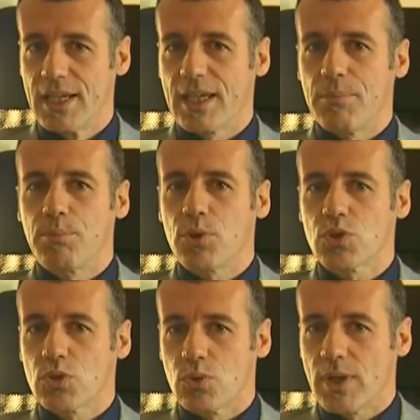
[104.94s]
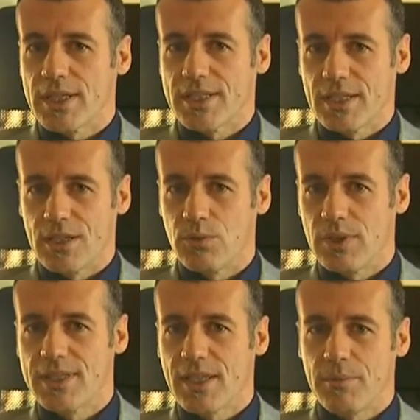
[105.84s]
che possono essere
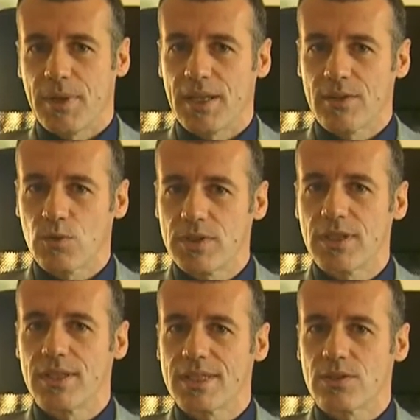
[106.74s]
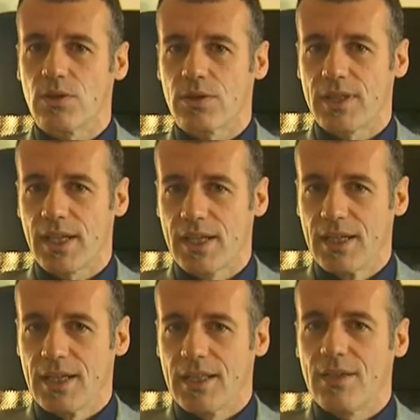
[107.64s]
utilizzate in maniera così
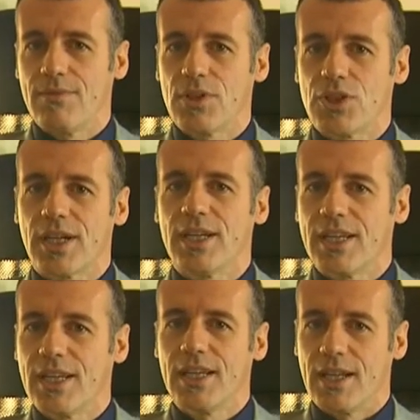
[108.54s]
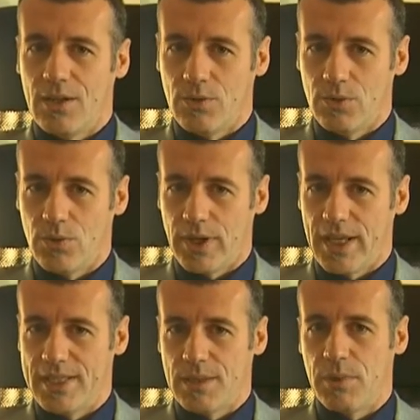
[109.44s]
distorta da invece annichilire la
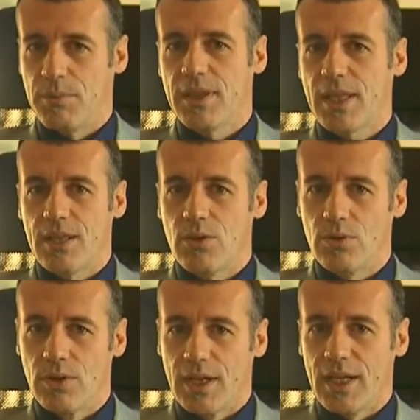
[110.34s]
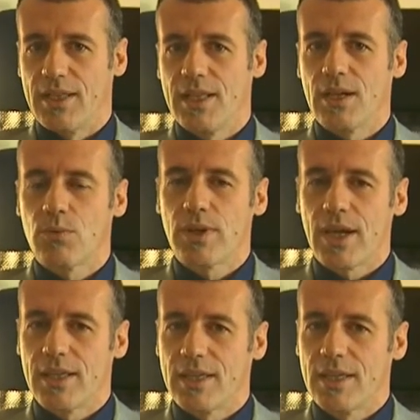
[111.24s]
concorrenza, permettendo a degli
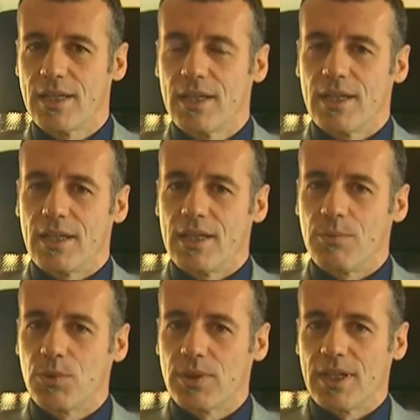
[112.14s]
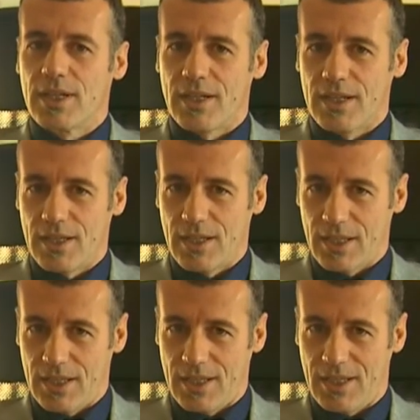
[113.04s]
acquirenti di poter
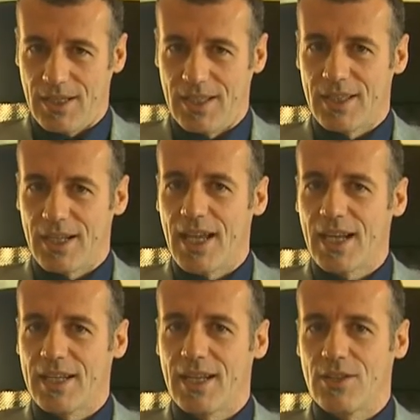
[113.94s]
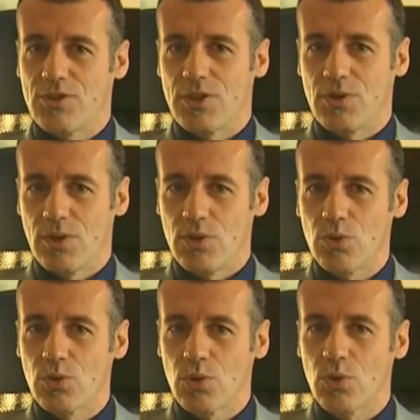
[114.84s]
eh, entrare nella gestione di
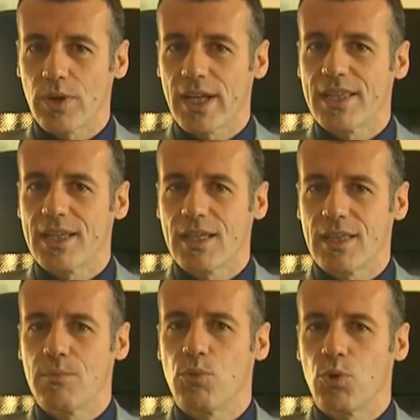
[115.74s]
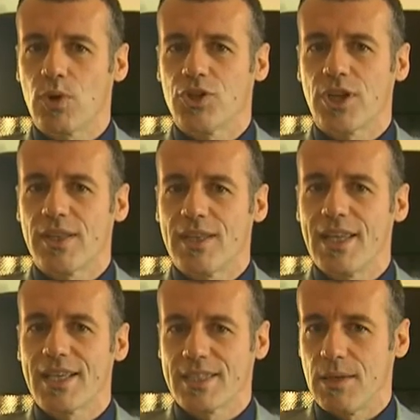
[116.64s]
un concorrente che debbono lasciare di
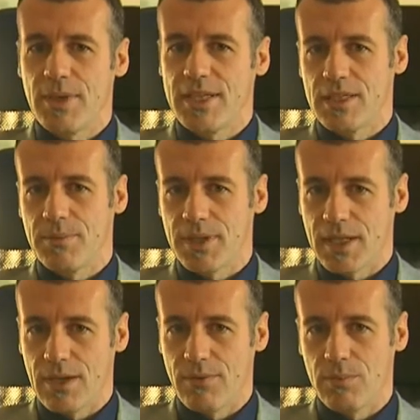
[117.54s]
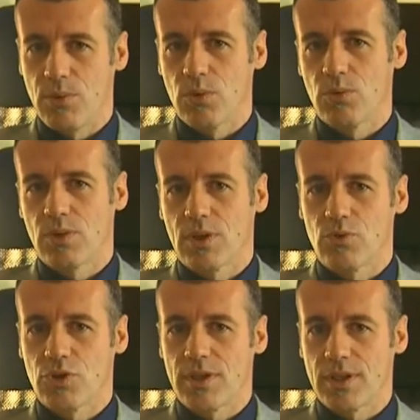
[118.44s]
lì a sei mesi perché avrebbero avuto una
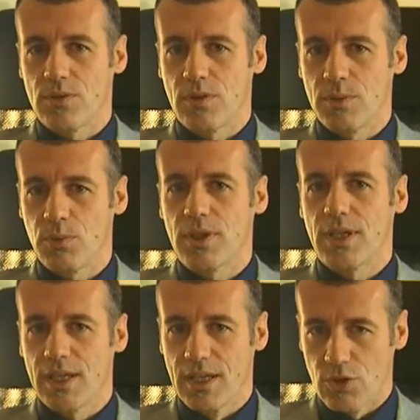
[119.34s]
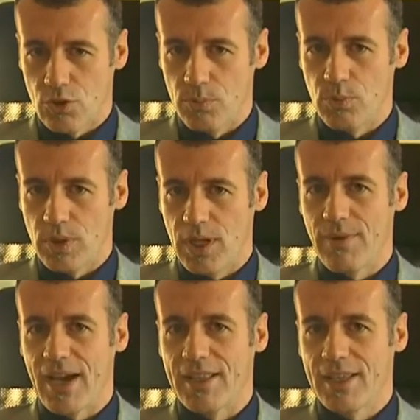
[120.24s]
concentrazione di potere troppo
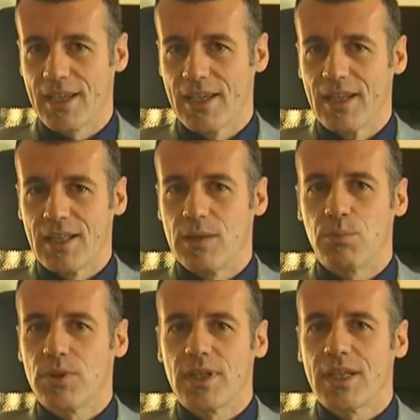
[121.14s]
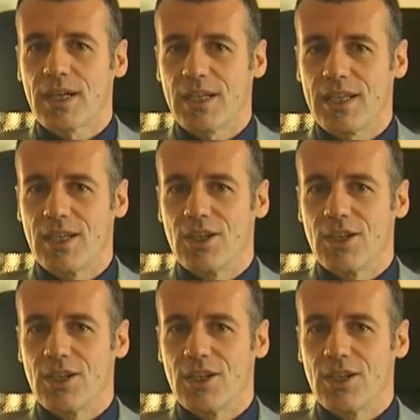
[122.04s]
rilevante, di poterne